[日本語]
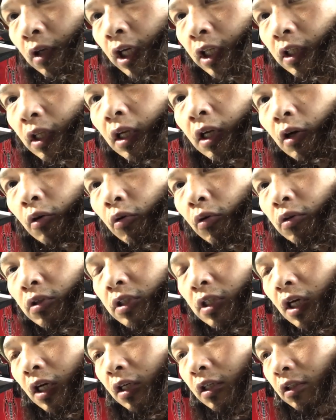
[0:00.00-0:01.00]
下手な国
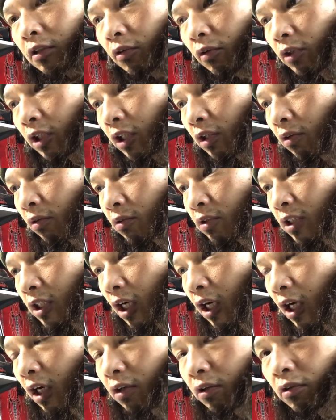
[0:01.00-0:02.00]
産の日本
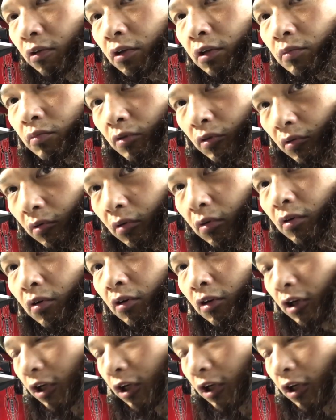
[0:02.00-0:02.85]
車買うよりも